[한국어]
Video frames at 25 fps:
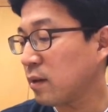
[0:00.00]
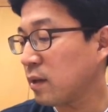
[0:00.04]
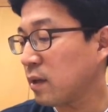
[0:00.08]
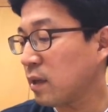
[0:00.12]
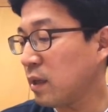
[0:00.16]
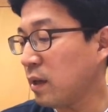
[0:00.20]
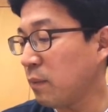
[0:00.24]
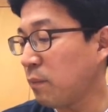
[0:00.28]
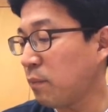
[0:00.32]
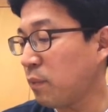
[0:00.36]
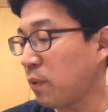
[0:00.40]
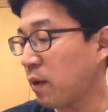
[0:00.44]

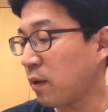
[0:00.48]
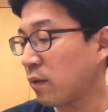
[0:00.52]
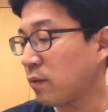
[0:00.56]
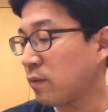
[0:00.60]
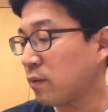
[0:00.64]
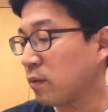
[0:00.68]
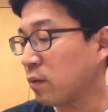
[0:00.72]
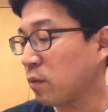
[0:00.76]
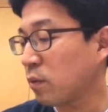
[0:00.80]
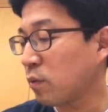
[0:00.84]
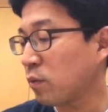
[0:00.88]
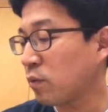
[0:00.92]
1
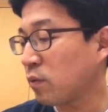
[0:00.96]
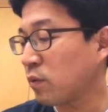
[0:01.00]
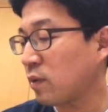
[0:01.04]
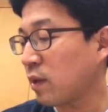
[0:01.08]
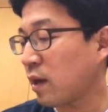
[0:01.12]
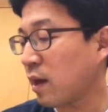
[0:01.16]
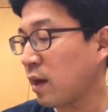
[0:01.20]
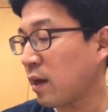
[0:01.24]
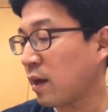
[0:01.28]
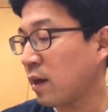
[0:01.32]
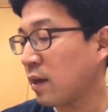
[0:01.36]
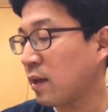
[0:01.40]
플러스
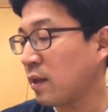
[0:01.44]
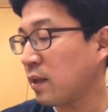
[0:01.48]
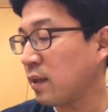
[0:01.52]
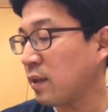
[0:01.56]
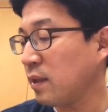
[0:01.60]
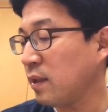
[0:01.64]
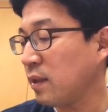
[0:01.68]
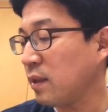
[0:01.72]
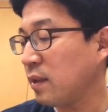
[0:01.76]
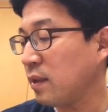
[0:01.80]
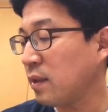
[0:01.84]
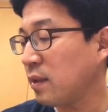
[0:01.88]

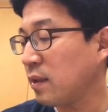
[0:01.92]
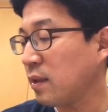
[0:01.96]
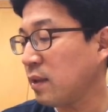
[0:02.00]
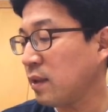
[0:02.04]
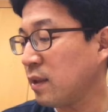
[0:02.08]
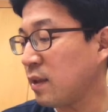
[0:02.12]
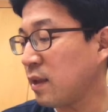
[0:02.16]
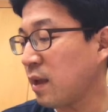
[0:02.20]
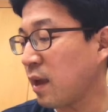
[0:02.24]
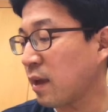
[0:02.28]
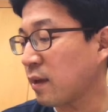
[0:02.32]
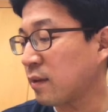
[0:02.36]
코사인
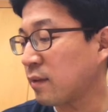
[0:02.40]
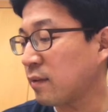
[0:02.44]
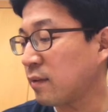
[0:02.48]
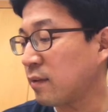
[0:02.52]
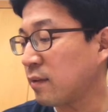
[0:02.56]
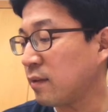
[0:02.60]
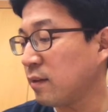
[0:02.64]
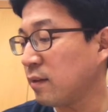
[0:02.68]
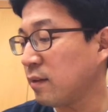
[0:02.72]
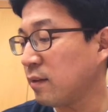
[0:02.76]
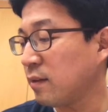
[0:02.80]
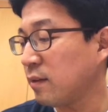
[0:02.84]

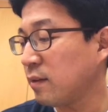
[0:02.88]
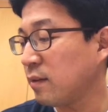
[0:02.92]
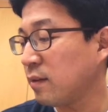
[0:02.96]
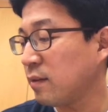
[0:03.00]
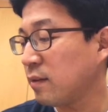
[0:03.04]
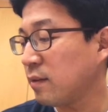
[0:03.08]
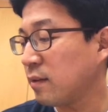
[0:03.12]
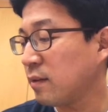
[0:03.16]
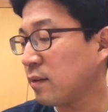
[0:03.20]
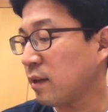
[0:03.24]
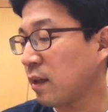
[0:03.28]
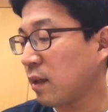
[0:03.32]
2x
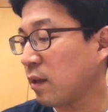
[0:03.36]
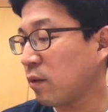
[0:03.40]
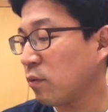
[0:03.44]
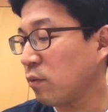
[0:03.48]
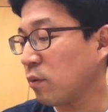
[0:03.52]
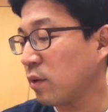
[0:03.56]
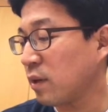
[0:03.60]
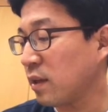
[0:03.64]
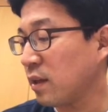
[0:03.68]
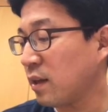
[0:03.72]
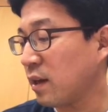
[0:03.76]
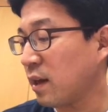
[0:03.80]

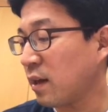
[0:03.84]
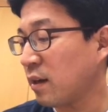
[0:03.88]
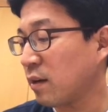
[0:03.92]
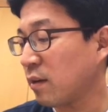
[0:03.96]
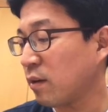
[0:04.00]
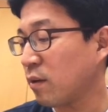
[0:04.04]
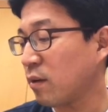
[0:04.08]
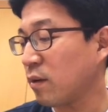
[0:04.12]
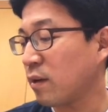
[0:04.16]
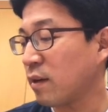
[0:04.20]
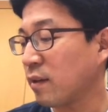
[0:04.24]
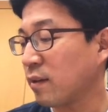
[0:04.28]
나누기 2라는
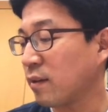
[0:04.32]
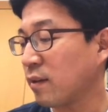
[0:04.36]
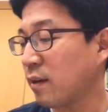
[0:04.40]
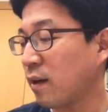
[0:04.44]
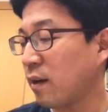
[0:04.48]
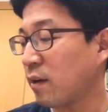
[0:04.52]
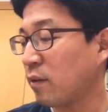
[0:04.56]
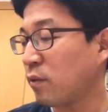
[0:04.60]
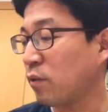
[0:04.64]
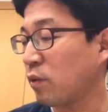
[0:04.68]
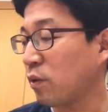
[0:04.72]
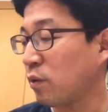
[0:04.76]
걸
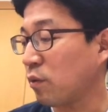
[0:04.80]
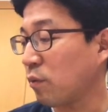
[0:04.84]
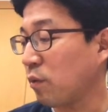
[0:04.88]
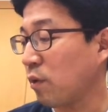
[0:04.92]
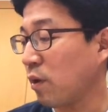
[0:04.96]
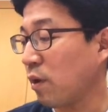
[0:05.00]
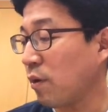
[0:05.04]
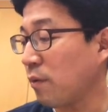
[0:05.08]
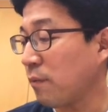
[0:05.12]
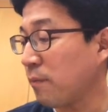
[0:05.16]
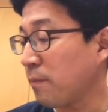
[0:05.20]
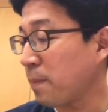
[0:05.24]
계산할 수
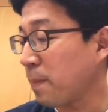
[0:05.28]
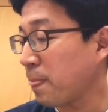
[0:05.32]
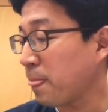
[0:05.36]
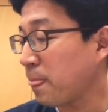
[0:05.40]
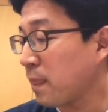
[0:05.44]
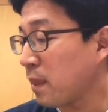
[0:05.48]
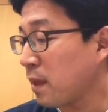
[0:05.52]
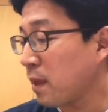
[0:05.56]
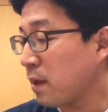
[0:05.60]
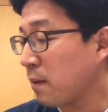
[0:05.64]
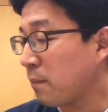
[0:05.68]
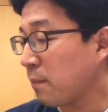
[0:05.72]
있고요.
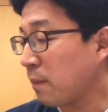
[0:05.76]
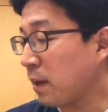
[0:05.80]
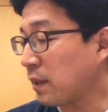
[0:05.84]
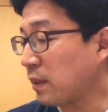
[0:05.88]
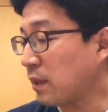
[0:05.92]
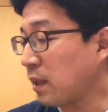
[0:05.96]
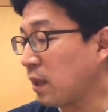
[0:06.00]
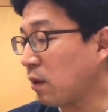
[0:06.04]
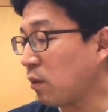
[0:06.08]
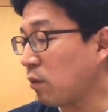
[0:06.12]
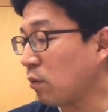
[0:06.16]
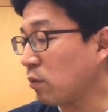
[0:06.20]

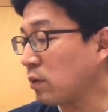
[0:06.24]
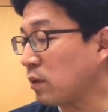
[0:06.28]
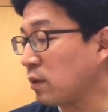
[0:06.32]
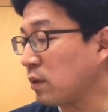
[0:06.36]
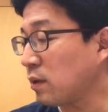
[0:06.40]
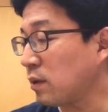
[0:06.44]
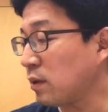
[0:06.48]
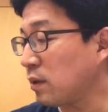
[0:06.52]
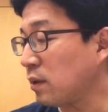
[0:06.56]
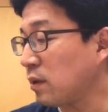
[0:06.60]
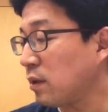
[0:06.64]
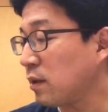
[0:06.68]

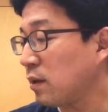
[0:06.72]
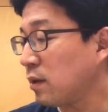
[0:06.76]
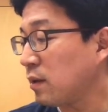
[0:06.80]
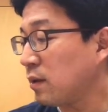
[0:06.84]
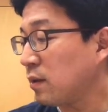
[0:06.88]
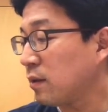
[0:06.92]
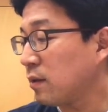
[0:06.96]
반대로는